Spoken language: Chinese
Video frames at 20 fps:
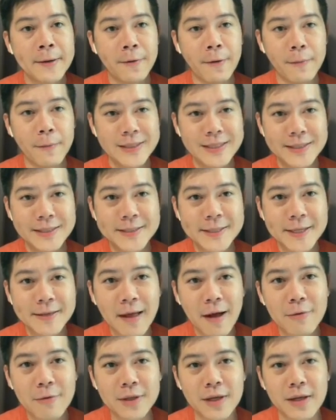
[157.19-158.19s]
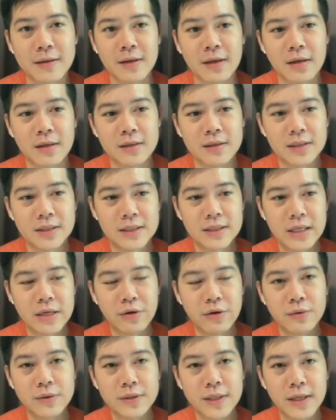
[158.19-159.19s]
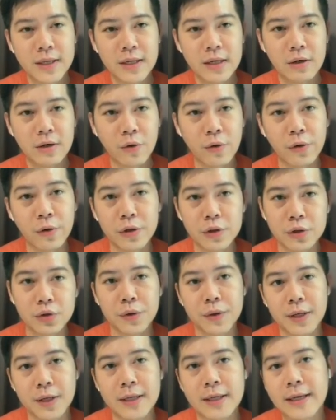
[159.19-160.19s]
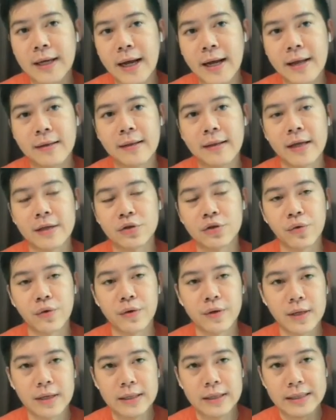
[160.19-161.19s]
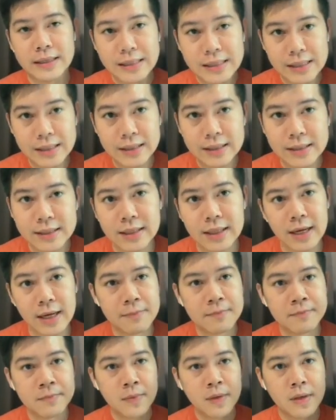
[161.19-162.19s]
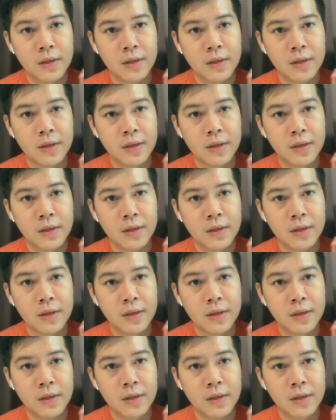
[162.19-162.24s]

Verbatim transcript: 我们直接到点的，直接用这个亏损的个案来做一个例子了。